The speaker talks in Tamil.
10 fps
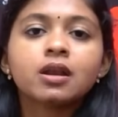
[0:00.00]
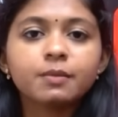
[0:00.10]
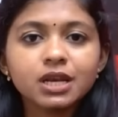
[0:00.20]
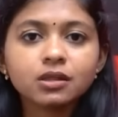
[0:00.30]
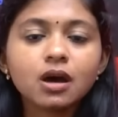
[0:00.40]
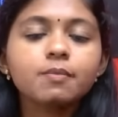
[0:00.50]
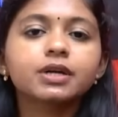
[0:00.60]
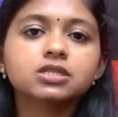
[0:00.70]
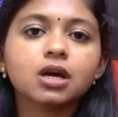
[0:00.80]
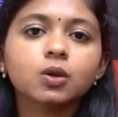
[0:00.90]
நம்ம என்னதான்
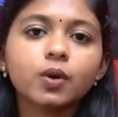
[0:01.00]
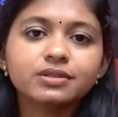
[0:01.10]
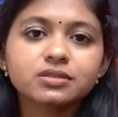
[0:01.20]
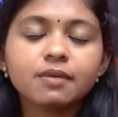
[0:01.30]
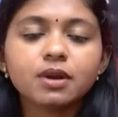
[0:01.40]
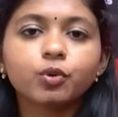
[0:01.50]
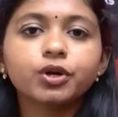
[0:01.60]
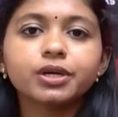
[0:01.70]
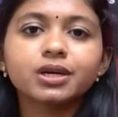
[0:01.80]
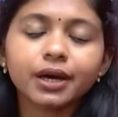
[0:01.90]
படித்தாலும் எக்ஸாமில் போயிட்டு